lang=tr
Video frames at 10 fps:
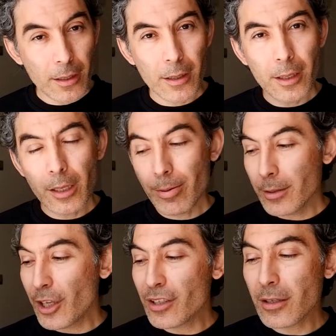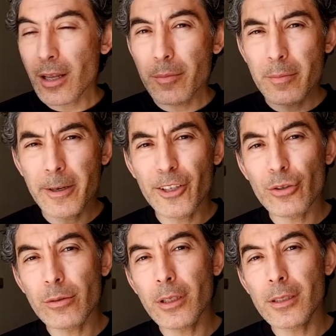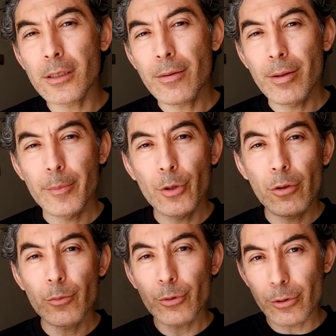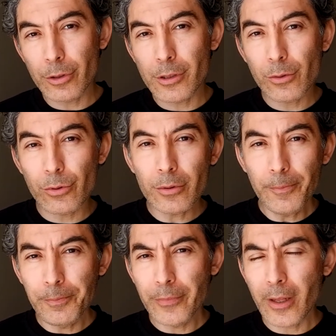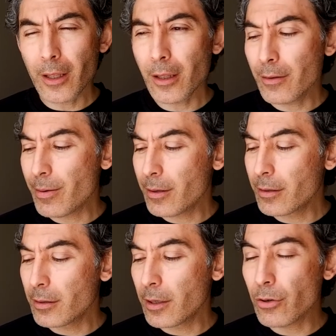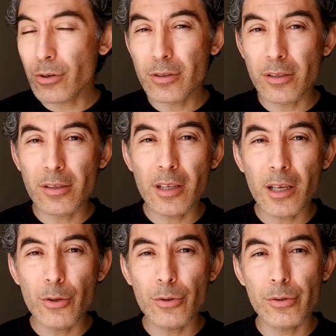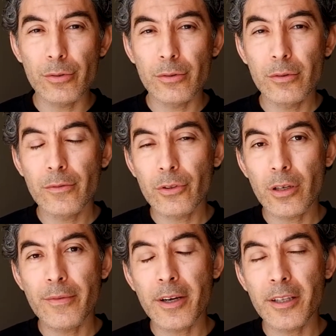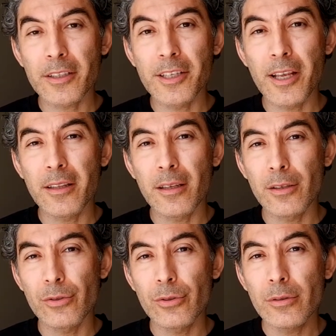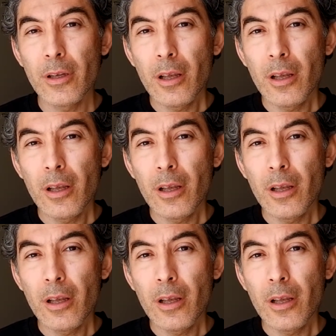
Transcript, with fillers: E, DSLR bir makine olduğu için pil ömrü oldukça uzun. E, Nikon sitesinde 700 fotoğrafa kadar çektiği yazıyor.